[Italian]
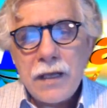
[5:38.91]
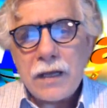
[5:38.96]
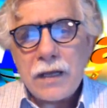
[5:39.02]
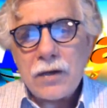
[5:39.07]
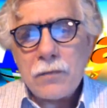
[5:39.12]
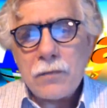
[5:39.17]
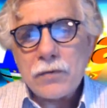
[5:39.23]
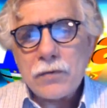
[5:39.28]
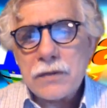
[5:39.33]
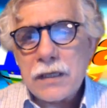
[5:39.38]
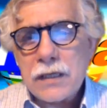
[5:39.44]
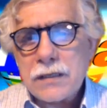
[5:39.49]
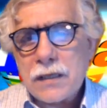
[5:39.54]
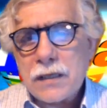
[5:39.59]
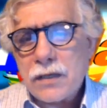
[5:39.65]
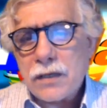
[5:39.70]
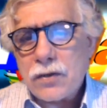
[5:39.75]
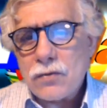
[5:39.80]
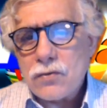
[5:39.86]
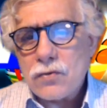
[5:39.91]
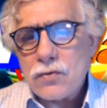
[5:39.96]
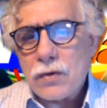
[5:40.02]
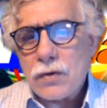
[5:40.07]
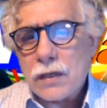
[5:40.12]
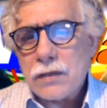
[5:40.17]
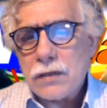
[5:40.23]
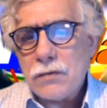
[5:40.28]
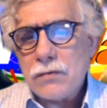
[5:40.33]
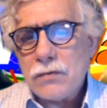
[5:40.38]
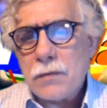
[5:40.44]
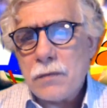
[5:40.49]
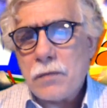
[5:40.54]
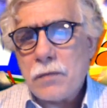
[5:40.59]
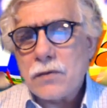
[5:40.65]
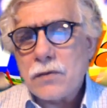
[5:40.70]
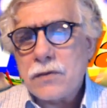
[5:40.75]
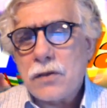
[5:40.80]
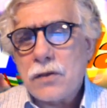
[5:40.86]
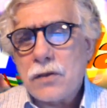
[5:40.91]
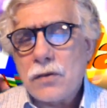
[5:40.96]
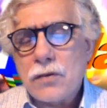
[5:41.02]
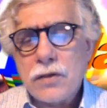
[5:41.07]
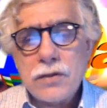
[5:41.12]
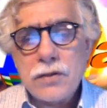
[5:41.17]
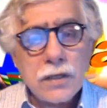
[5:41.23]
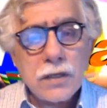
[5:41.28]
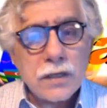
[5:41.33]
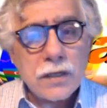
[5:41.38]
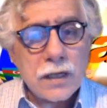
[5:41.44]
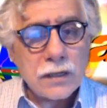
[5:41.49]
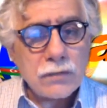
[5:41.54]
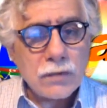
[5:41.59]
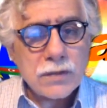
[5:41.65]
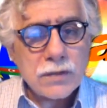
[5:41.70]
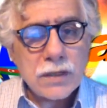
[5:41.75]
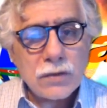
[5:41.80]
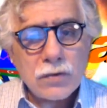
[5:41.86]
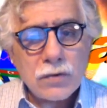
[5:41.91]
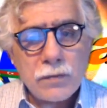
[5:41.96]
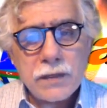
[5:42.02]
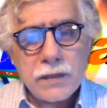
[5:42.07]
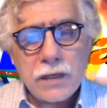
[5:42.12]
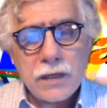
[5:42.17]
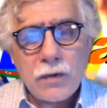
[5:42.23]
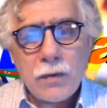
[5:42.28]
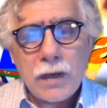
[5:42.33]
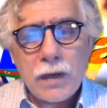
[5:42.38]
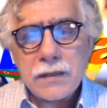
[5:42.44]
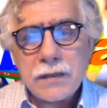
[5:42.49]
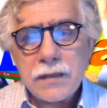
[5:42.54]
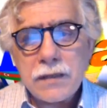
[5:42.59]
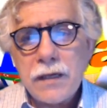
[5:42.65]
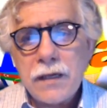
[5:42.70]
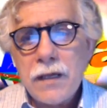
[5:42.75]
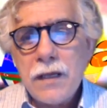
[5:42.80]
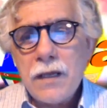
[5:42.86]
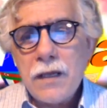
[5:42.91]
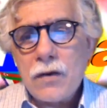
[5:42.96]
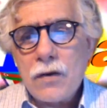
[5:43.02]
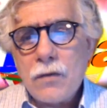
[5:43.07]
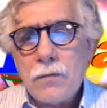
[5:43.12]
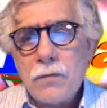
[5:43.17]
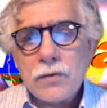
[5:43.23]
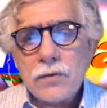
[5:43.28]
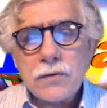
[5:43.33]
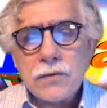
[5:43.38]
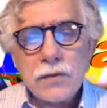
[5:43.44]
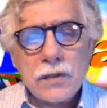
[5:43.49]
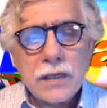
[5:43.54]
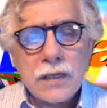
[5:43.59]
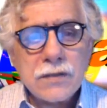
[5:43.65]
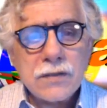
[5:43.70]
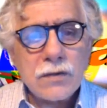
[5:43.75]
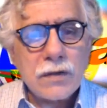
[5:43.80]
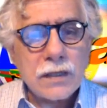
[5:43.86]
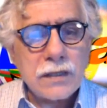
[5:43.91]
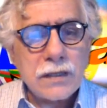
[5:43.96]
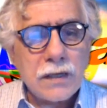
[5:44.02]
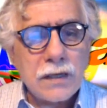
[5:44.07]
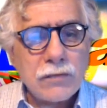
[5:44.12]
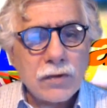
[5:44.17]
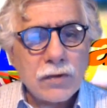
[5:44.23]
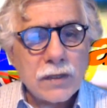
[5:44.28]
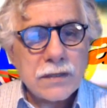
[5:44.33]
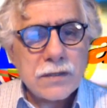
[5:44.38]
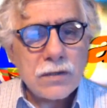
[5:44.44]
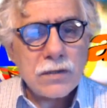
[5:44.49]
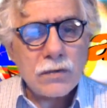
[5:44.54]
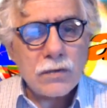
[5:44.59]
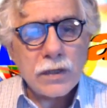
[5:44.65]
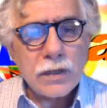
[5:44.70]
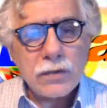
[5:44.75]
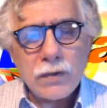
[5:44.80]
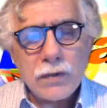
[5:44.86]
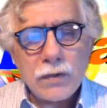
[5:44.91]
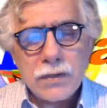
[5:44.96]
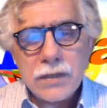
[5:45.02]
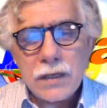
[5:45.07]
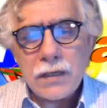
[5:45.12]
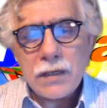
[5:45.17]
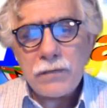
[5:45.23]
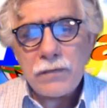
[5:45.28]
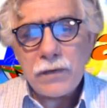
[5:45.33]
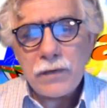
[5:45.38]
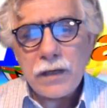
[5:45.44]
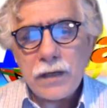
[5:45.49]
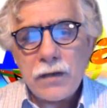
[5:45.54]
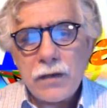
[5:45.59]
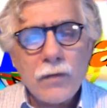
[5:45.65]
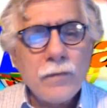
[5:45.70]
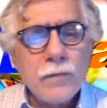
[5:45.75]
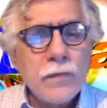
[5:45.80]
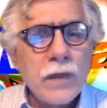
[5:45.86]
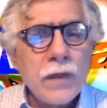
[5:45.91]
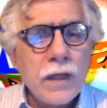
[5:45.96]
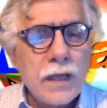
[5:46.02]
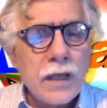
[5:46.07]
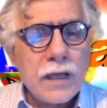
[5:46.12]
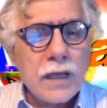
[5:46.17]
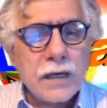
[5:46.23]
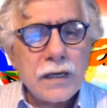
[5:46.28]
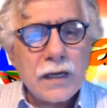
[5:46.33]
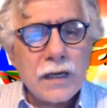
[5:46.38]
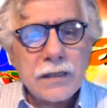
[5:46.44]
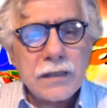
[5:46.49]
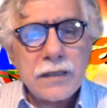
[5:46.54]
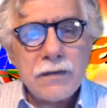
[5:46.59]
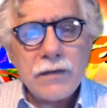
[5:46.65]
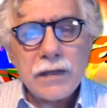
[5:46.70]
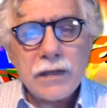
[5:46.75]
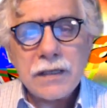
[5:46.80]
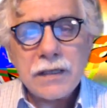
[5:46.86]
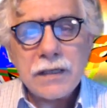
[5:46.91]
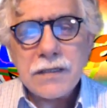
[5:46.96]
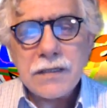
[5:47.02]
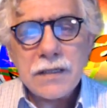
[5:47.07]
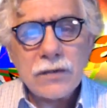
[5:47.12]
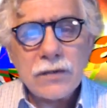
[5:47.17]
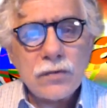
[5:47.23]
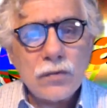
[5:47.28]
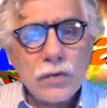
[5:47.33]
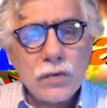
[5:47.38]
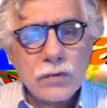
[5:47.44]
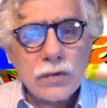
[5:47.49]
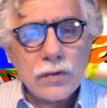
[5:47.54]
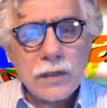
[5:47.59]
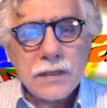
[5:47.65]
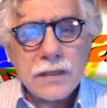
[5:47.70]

hanno portato alla chiusura di un deposito di circa 200 metri quadri composto da zona di lavorazione, due celle frigo e relative attrezzature